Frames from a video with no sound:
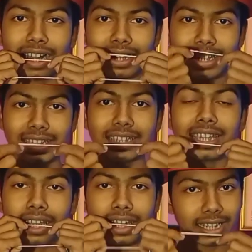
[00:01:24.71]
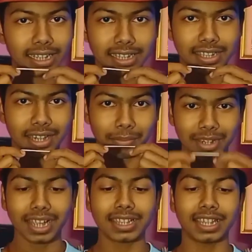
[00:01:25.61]
গার্ডারকে নিয়ে কেটে দিচ্ছিলাম
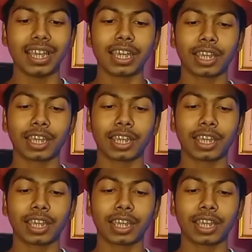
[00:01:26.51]
ঠিক আছে